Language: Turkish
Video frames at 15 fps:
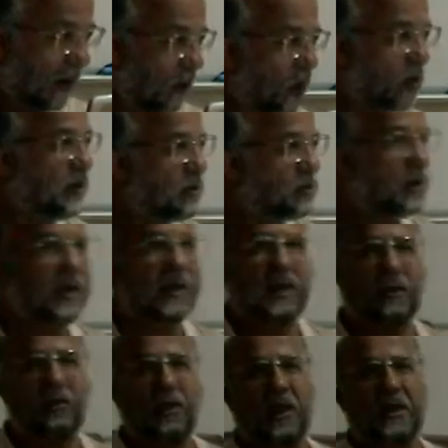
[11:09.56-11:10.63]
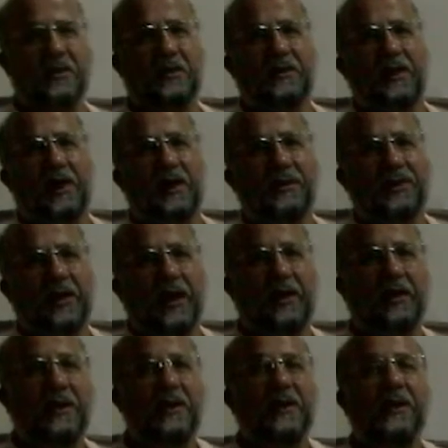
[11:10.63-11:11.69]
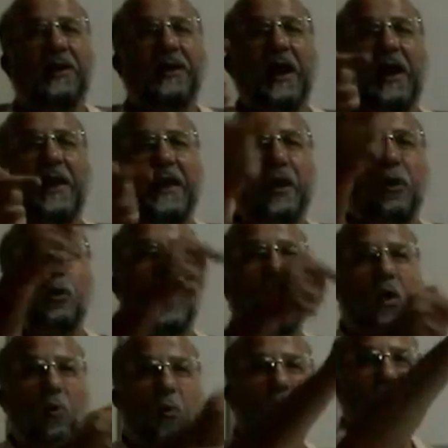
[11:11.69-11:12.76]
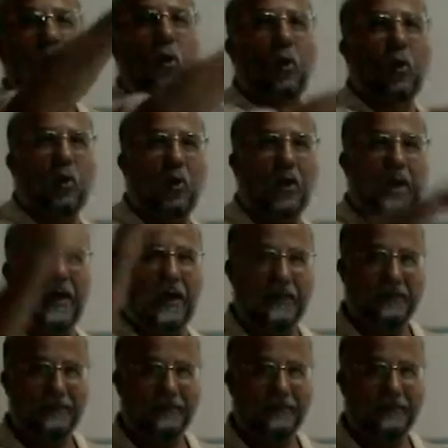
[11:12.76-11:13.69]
Ondan sonra ne diyor Hazreti Ayşe? Kâne yuevvilul Kur'an.